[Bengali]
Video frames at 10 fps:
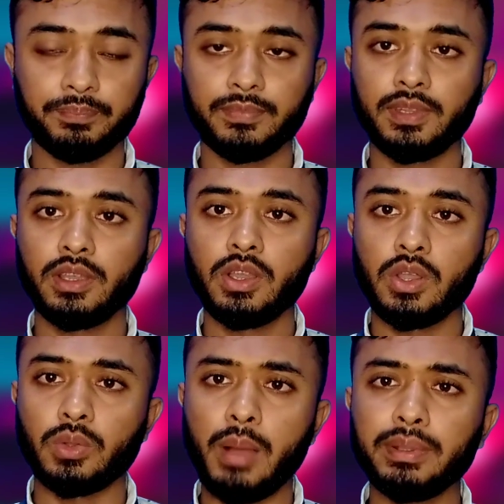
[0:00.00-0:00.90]
যেত না
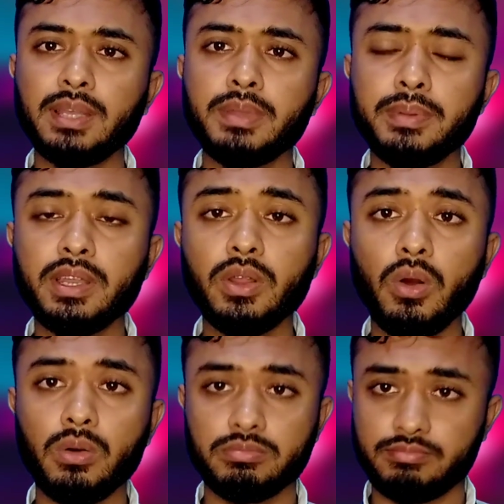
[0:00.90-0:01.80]
তো আমাদের বিভিন্ন
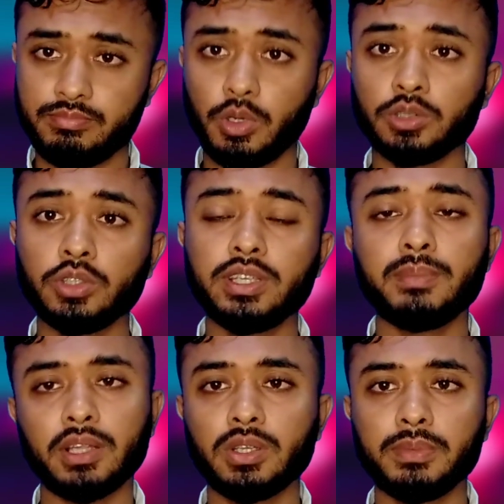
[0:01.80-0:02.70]

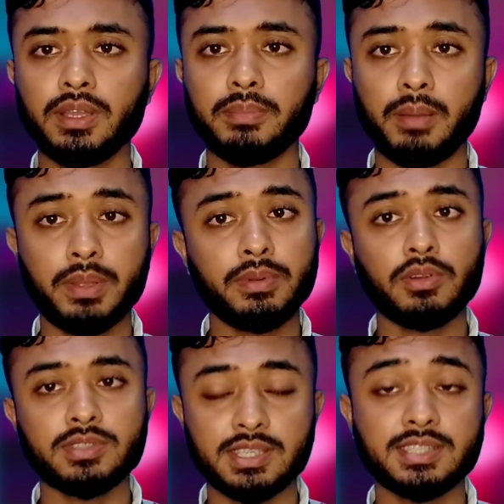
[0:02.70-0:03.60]
পদ্ধতির মাধ্যমে বা
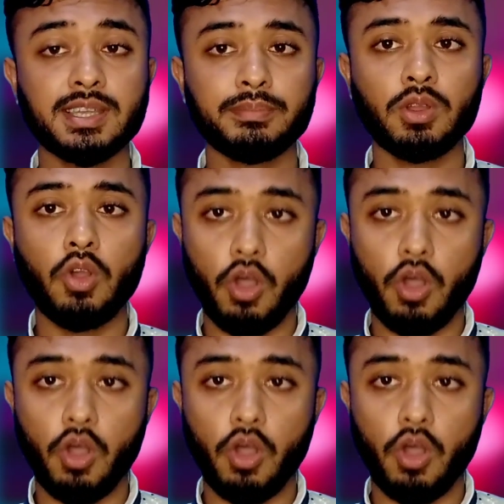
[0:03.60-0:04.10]
বিভিন্ন সিস্টেম